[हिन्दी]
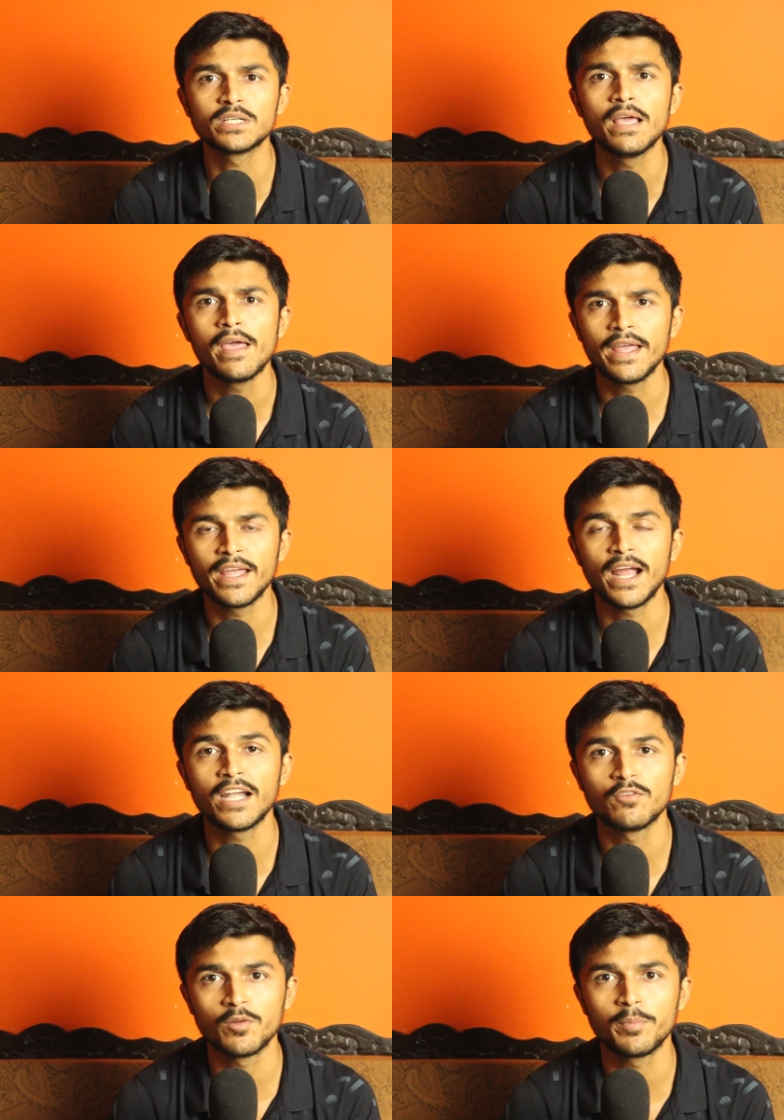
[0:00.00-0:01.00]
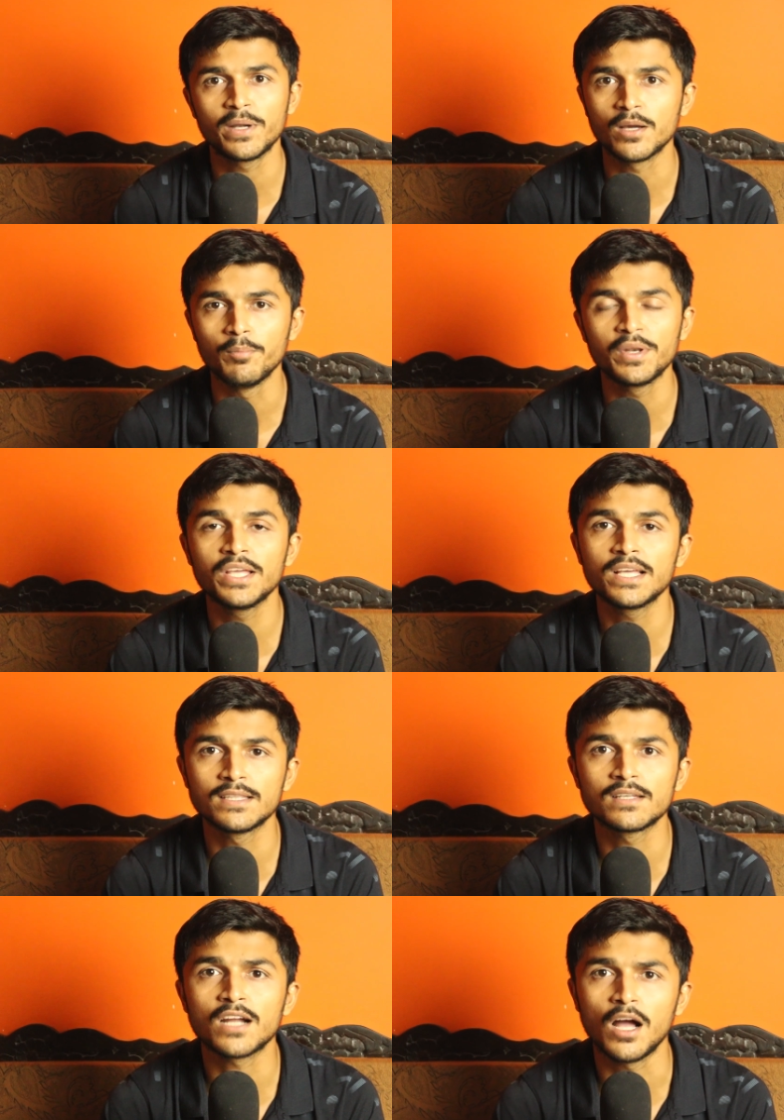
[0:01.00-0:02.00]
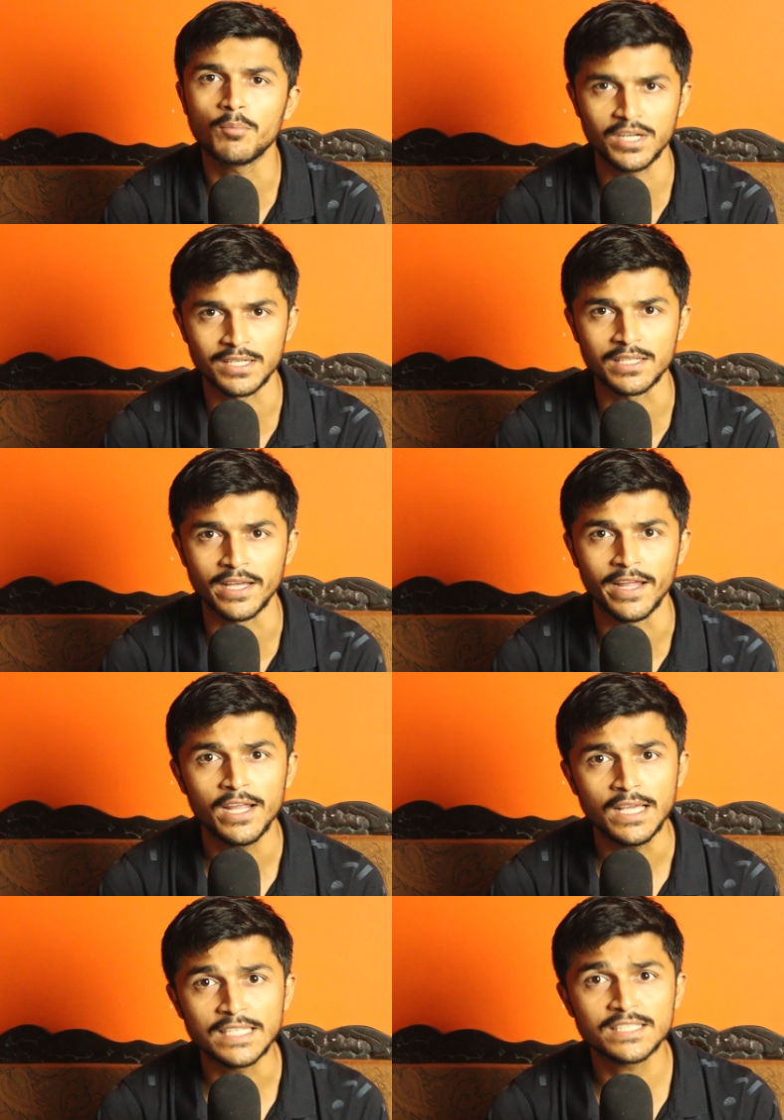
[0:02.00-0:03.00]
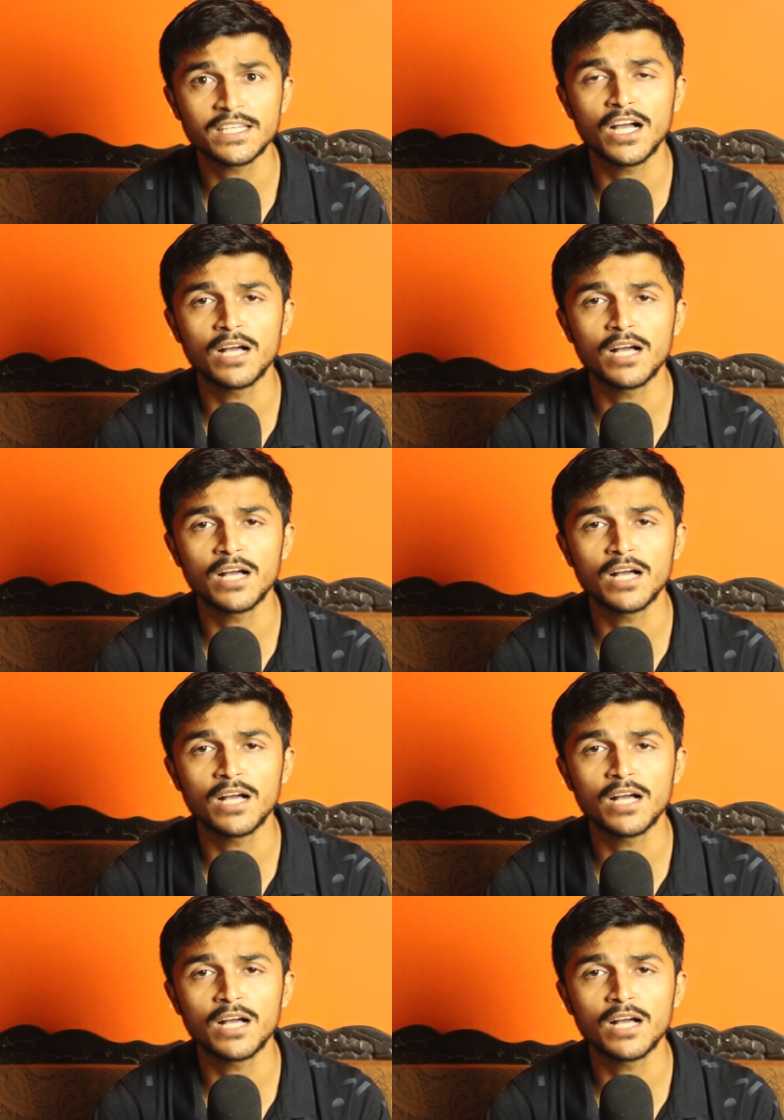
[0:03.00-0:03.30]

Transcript: बड़ी ए डेवलपमेंट कंपनी के अंदर काम करता है इसके